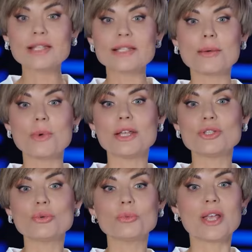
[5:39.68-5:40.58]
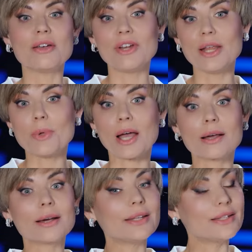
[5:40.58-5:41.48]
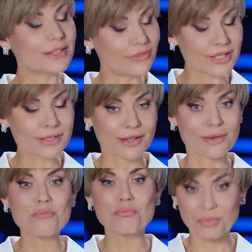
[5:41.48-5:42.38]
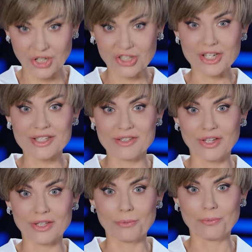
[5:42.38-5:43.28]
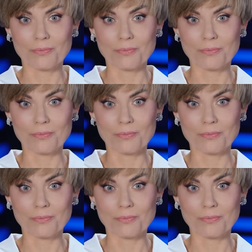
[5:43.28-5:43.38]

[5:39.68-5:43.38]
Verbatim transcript: Самое темное время, как известно, перед рассветом.